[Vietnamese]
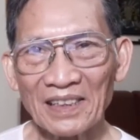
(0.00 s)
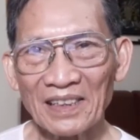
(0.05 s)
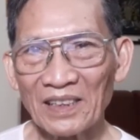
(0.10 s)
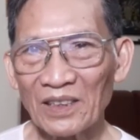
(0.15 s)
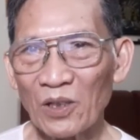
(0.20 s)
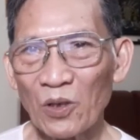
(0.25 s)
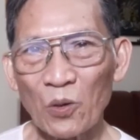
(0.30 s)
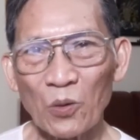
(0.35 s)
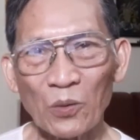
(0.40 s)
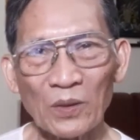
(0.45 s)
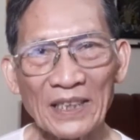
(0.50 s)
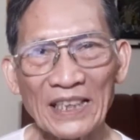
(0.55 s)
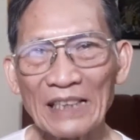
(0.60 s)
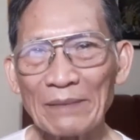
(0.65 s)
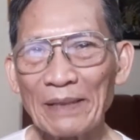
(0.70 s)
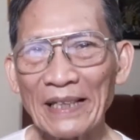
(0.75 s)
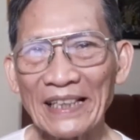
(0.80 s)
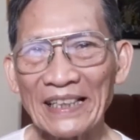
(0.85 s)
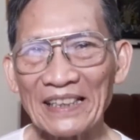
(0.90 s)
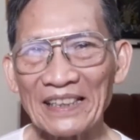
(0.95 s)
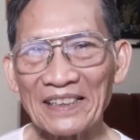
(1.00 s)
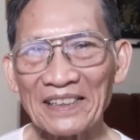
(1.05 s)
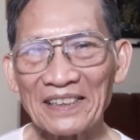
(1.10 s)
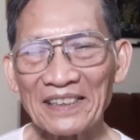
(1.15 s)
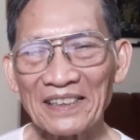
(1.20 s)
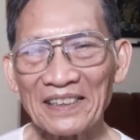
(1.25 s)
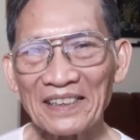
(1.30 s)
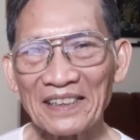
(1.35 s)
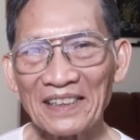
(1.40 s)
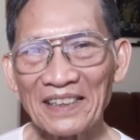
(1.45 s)
ngủ ly bì
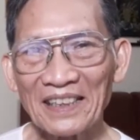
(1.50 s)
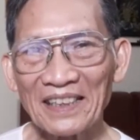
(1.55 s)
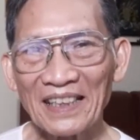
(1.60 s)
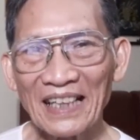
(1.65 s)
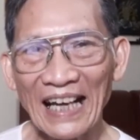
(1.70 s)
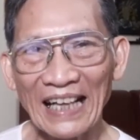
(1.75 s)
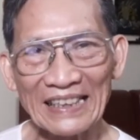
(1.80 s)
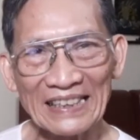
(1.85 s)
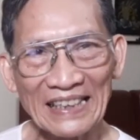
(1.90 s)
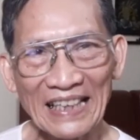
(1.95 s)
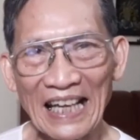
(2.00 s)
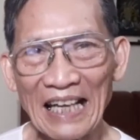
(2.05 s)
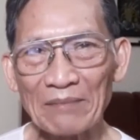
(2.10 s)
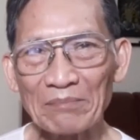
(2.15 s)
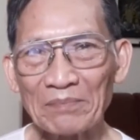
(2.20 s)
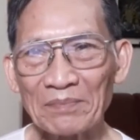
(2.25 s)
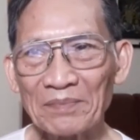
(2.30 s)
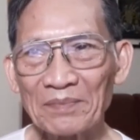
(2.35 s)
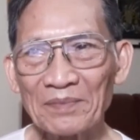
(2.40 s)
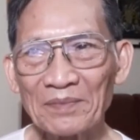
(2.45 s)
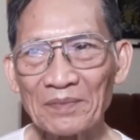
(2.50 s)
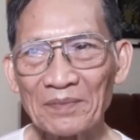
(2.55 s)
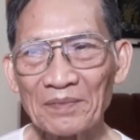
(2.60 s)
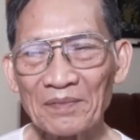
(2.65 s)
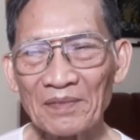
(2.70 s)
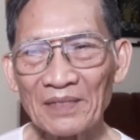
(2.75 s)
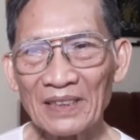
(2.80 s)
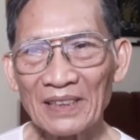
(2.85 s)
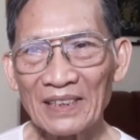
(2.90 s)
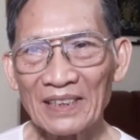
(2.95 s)
ăn kém
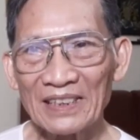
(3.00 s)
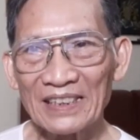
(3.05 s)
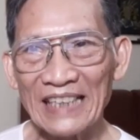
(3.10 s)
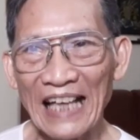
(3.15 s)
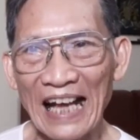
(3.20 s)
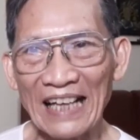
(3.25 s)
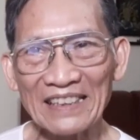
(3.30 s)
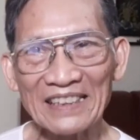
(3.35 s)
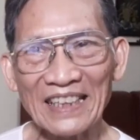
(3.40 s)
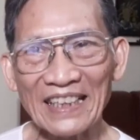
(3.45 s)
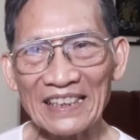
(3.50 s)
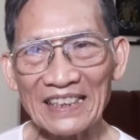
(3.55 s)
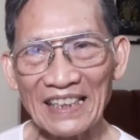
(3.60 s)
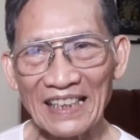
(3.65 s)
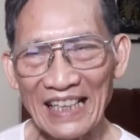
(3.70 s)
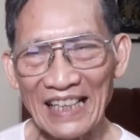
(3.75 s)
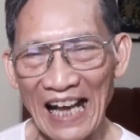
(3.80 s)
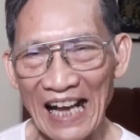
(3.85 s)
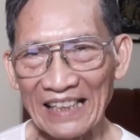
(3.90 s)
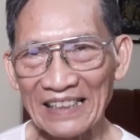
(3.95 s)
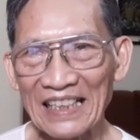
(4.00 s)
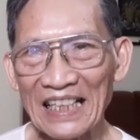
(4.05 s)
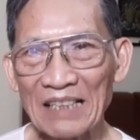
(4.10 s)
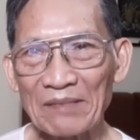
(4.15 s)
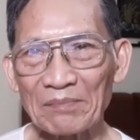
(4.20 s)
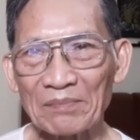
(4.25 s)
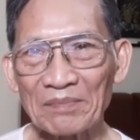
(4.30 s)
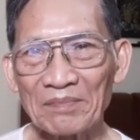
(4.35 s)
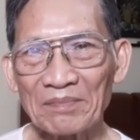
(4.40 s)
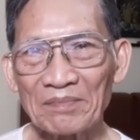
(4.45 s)
sáng dậy khạc
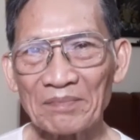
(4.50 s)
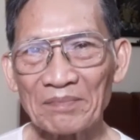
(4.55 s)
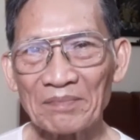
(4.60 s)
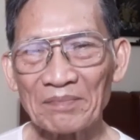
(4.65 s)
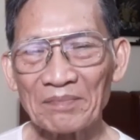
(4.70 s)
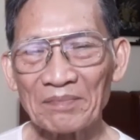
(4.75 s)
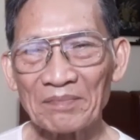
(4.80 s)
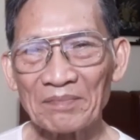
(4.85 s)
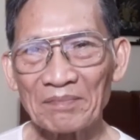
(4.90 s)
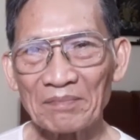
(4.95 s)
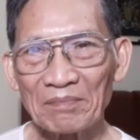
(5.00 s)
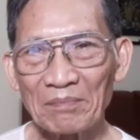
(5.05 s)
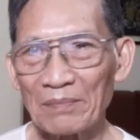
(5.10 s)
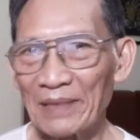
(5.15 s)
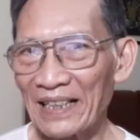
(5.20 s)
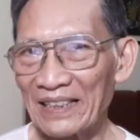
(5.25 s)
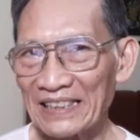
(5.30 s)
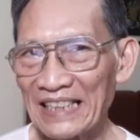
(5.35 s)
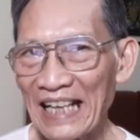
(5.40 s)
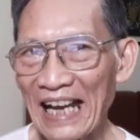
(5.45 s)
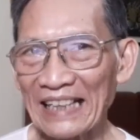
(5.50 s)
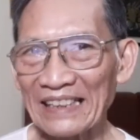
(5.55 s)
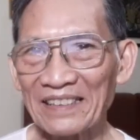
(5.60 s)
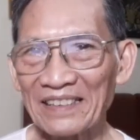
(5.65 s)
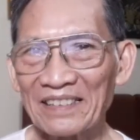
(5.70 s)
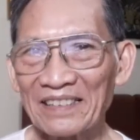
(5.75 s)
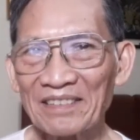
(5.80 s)
đờm miệng nhạt